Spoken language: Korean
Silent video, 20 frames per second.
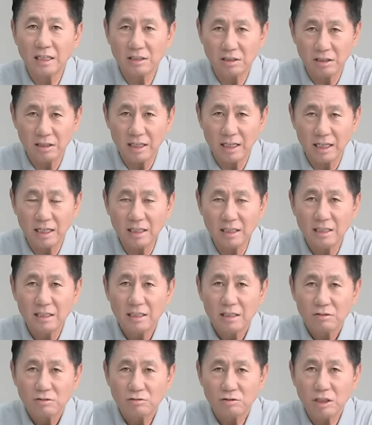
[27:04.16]
전에
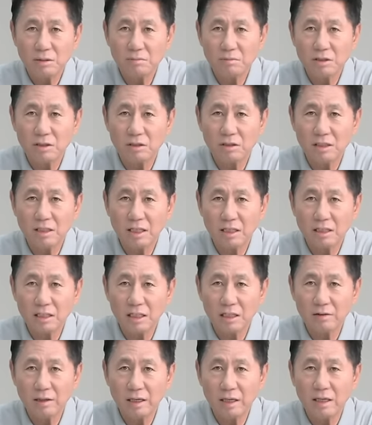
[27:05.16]
국힘
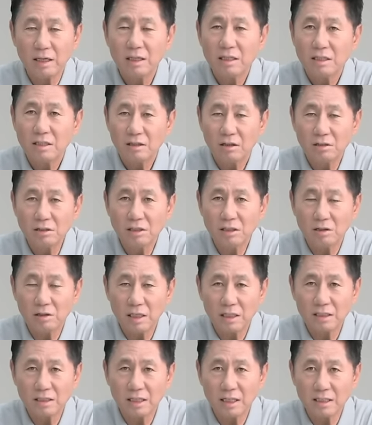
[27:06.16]
전당대회
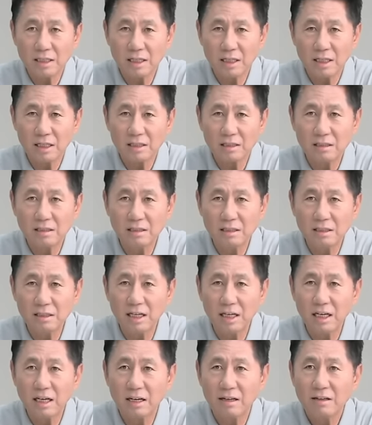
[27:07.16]
연설에서 나타난
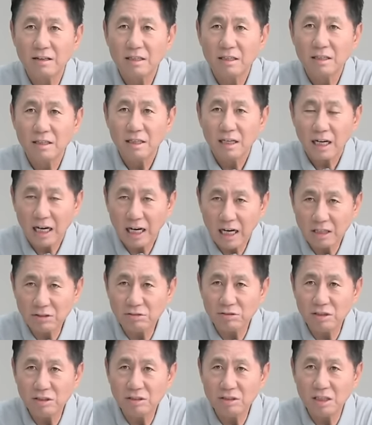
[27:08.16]
그들의
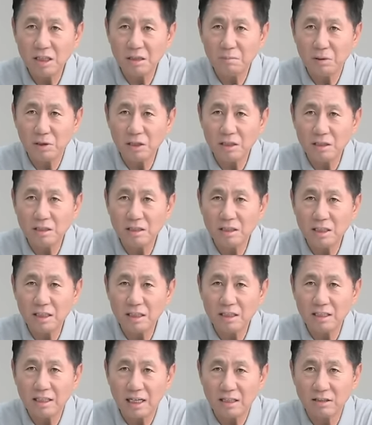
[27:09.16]
하수인들이 벌이는 이
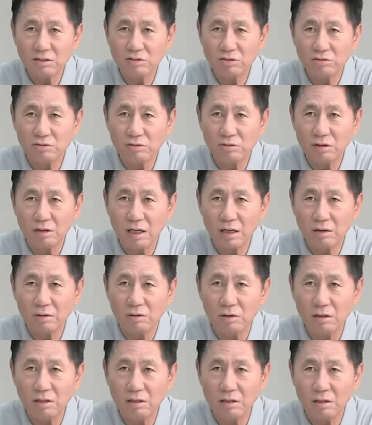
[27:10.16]
난투국과
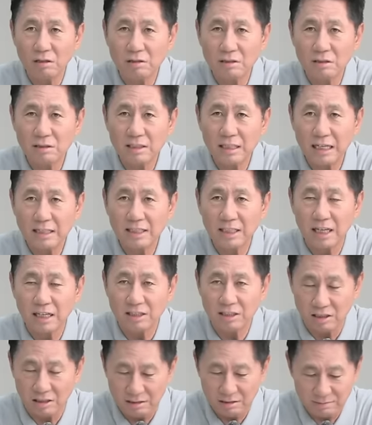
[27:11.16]
권력
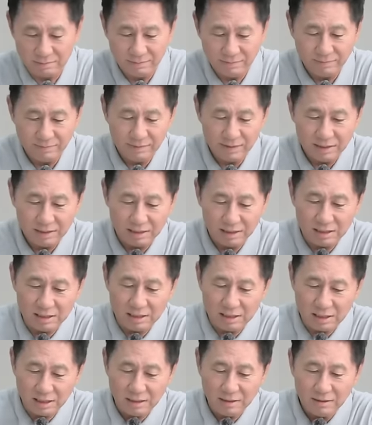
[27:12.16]
쟁탈전
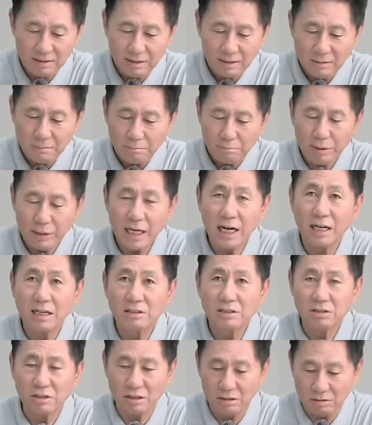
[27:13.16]
진짜
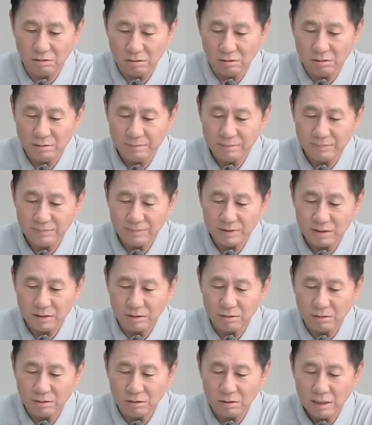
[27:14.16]
폐악적이고
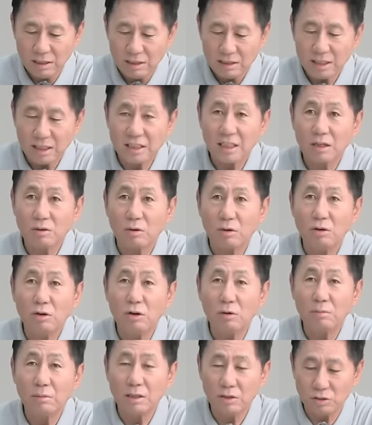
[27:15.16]
그리고 자신의
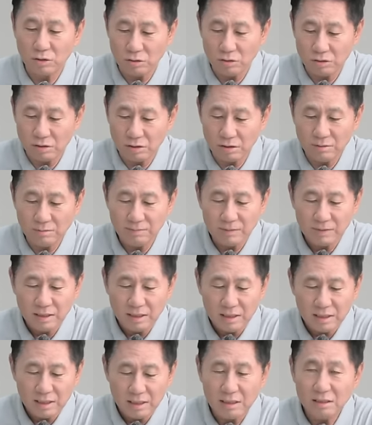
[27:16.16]
권력만 쫓는
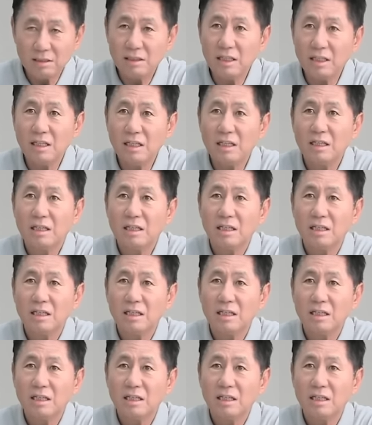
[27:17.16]
이들이